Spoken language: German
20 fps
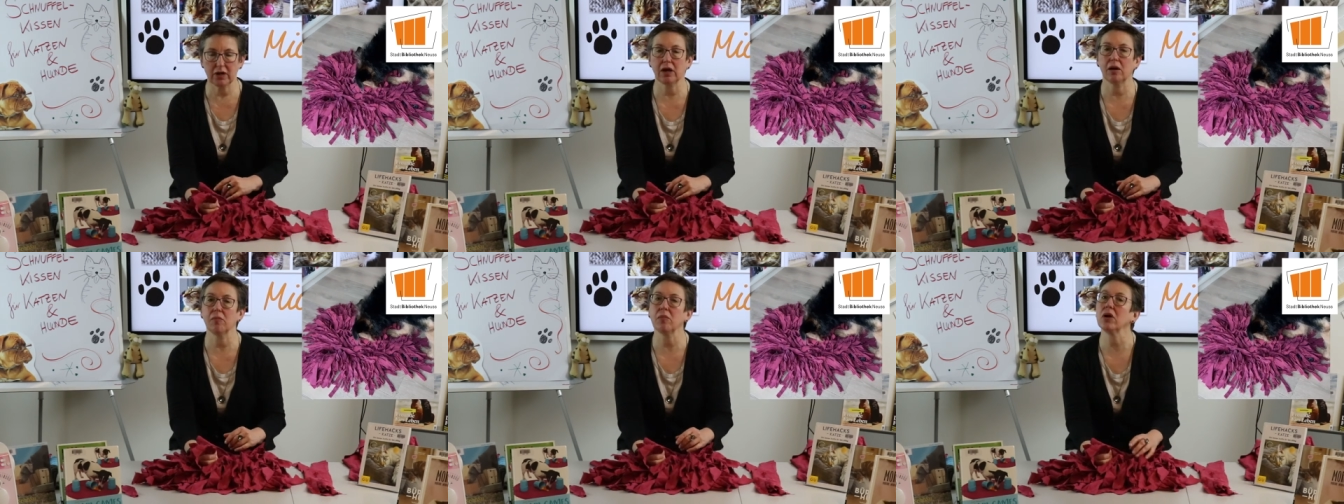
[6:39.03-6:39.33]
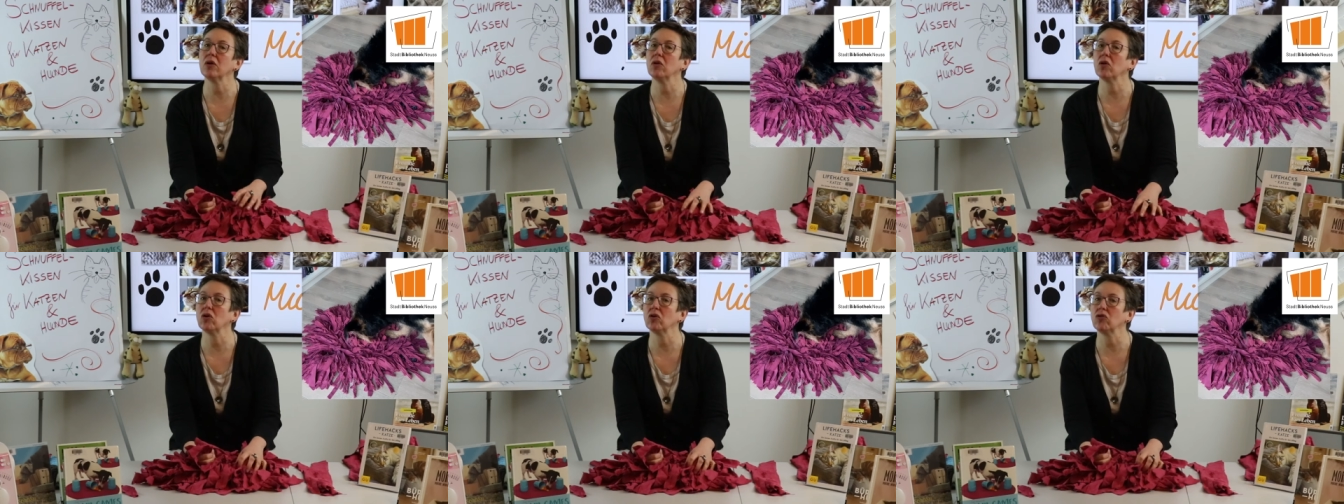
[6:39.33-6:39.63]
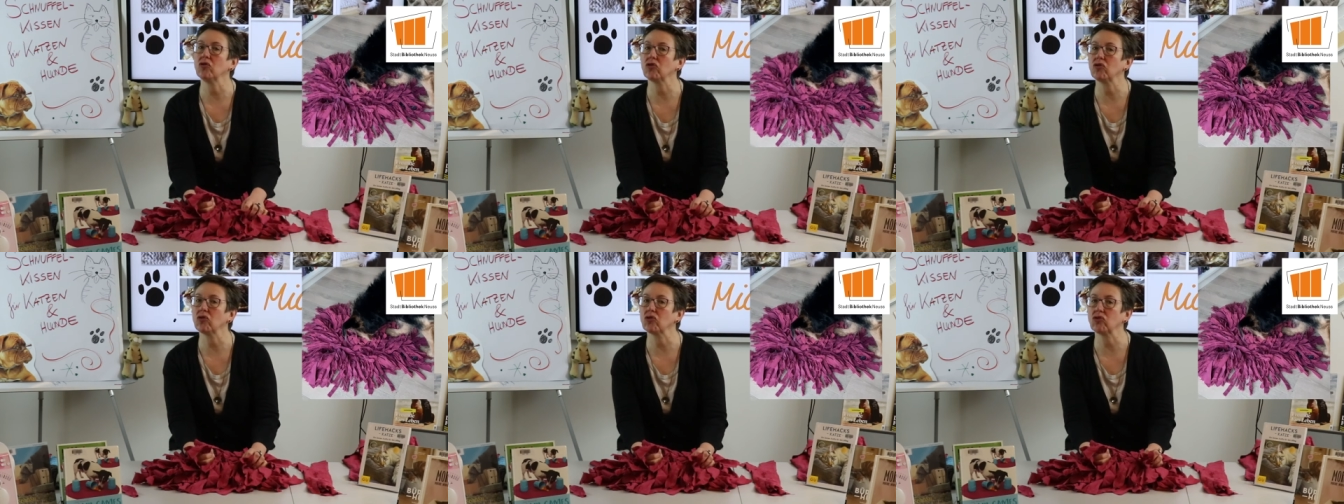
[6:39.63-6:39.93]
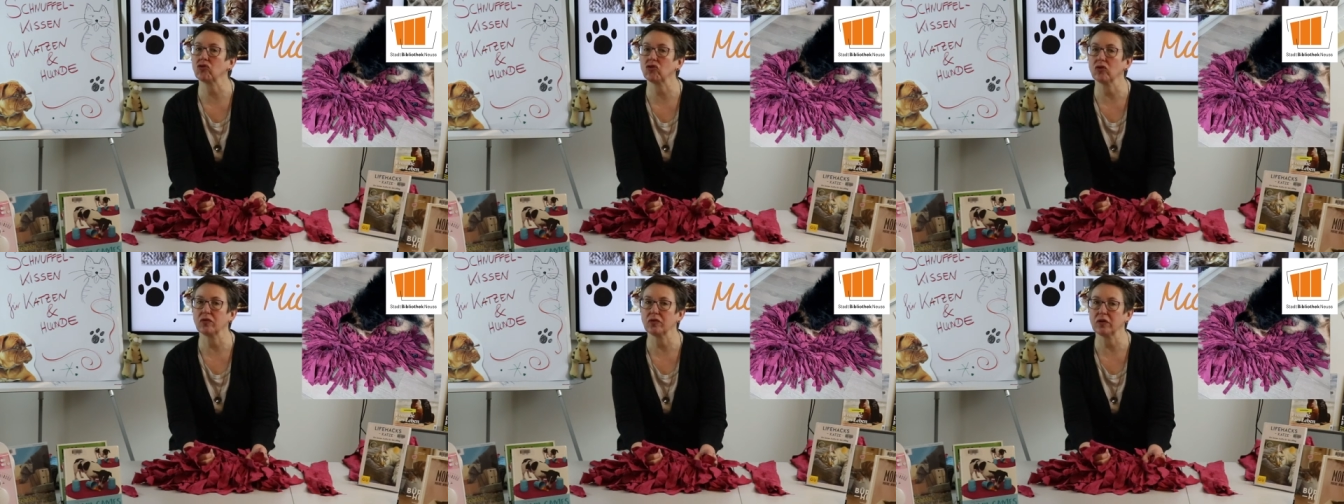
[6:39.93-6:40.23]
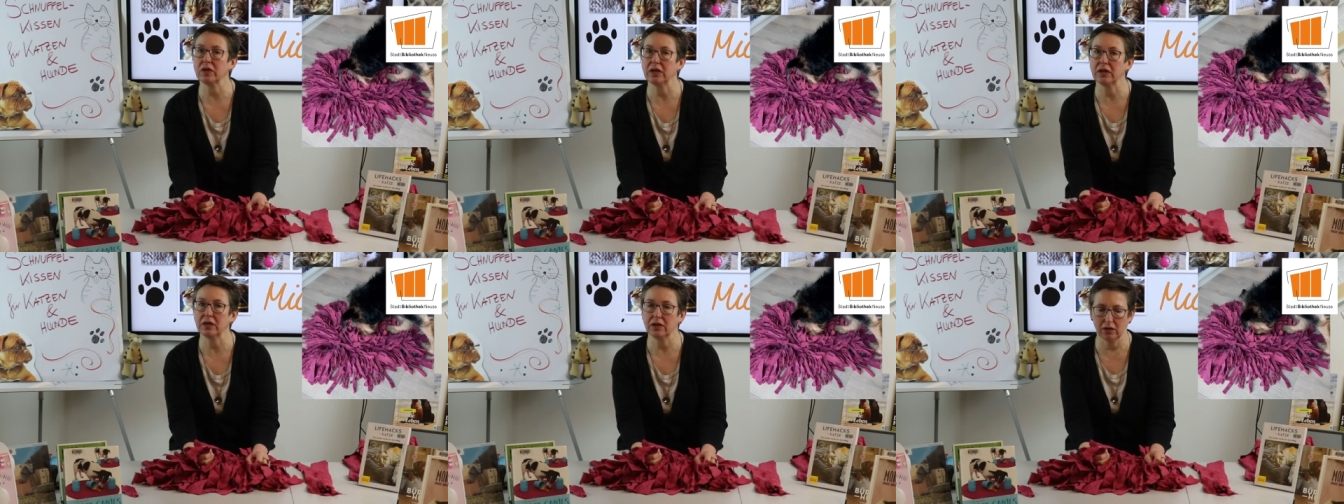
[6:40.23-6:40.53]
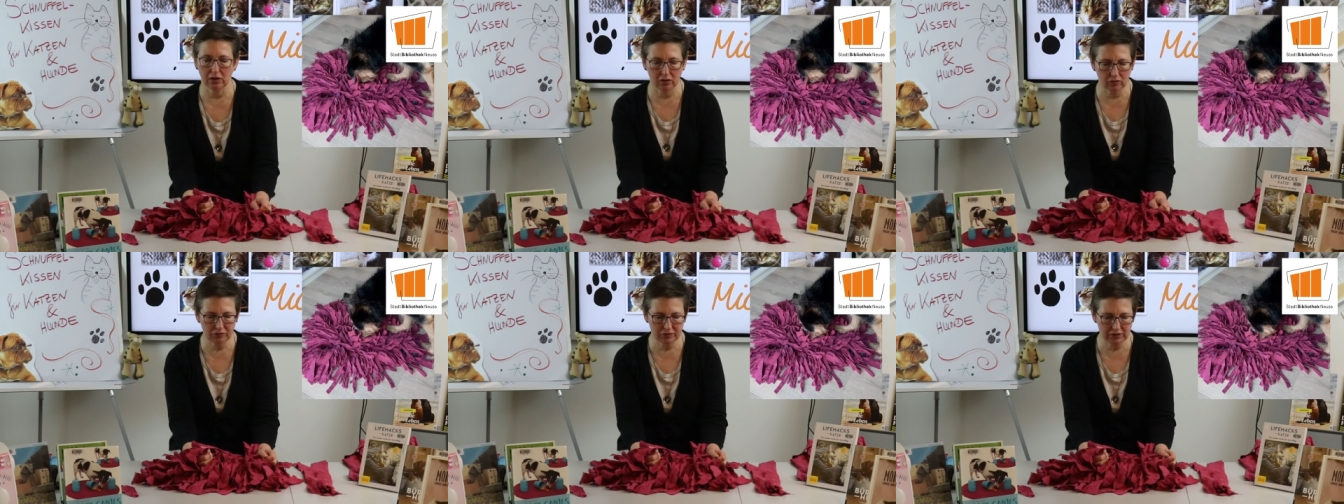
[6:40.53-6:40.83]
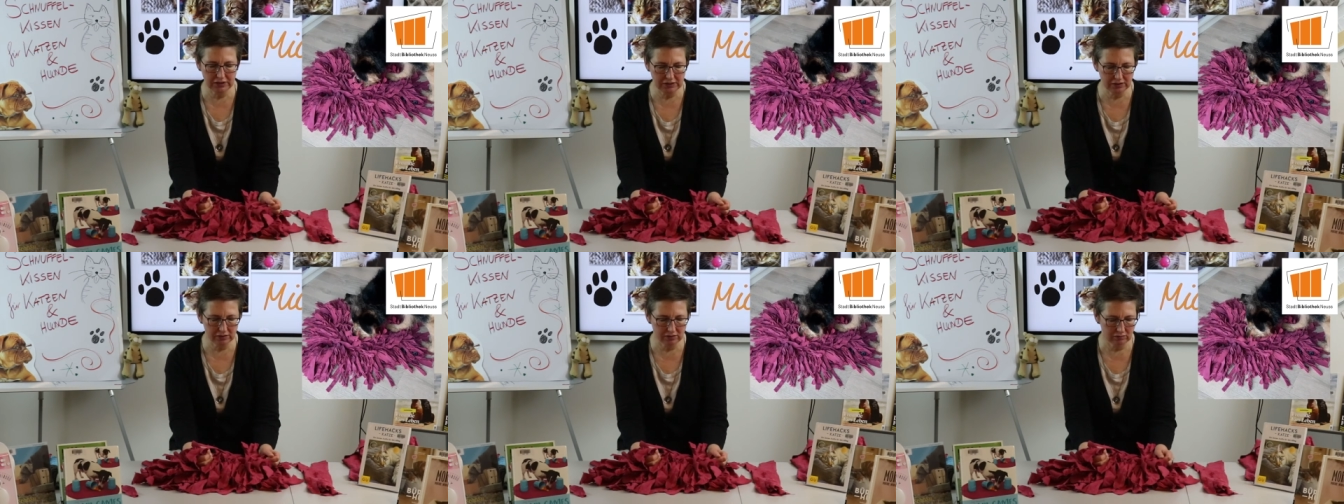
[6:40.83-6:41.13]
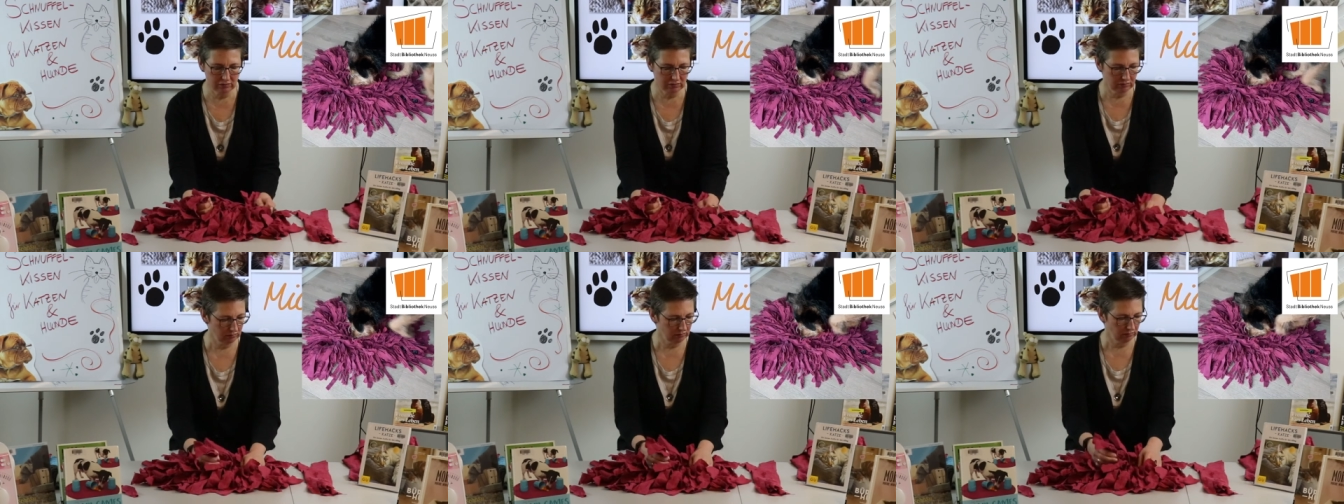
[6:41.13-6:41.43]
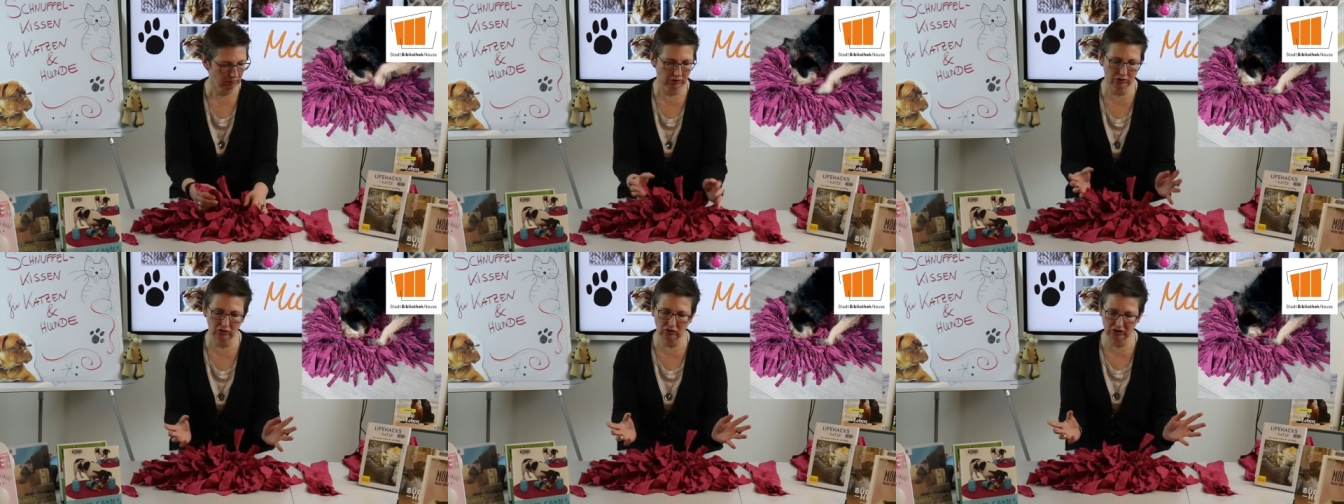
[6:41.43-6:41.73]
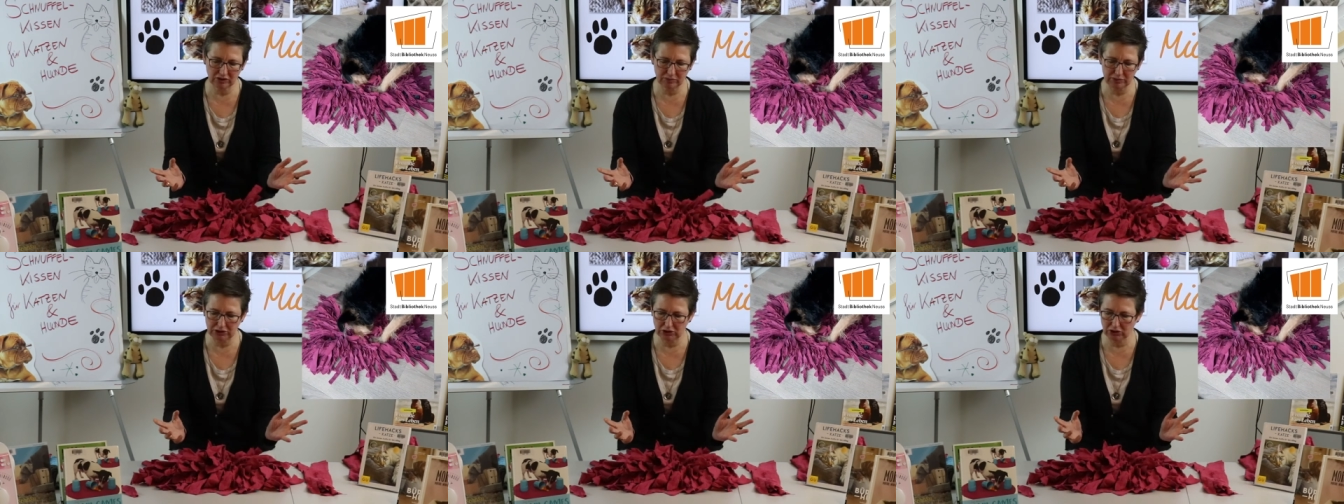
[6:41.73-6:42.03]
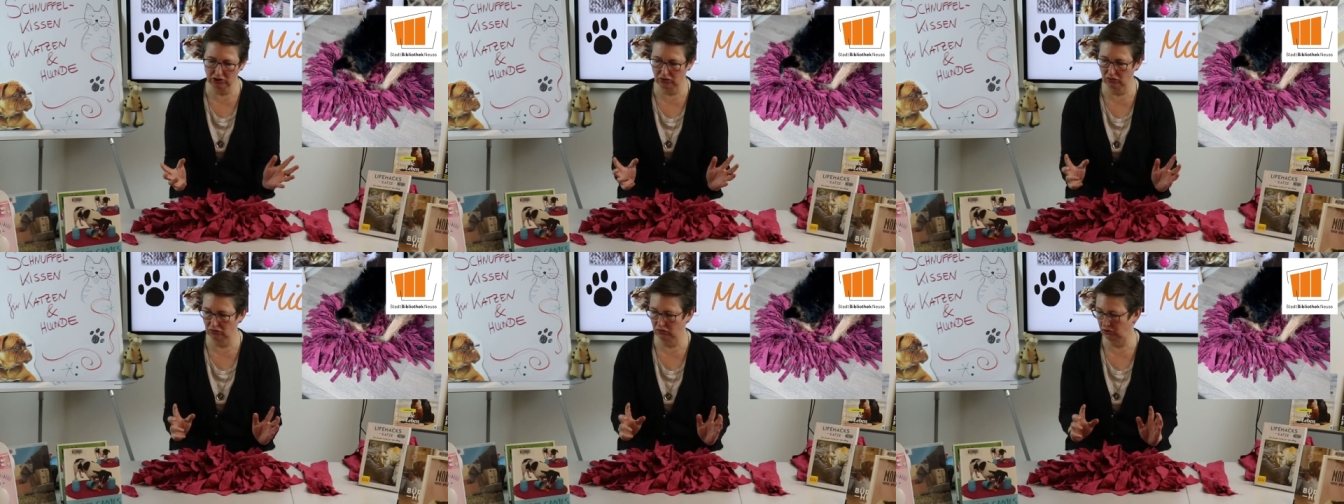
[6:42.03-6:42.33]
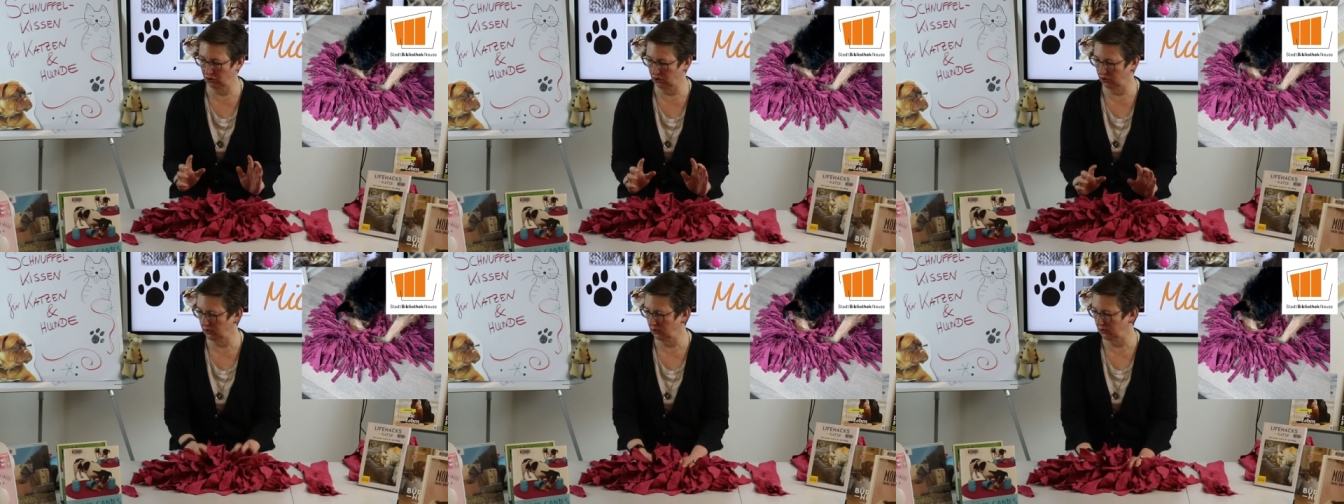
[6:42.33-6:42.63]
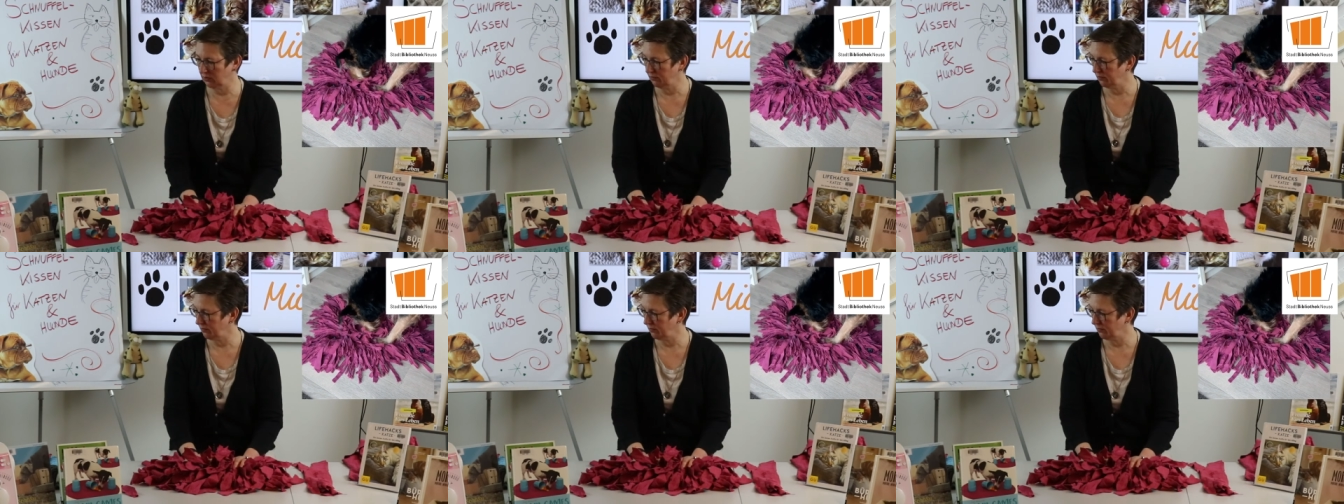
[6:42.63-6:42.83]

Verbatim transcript: kann man noch ein Stück Stoff hinten drauf nähen, ist aber nicht nötig.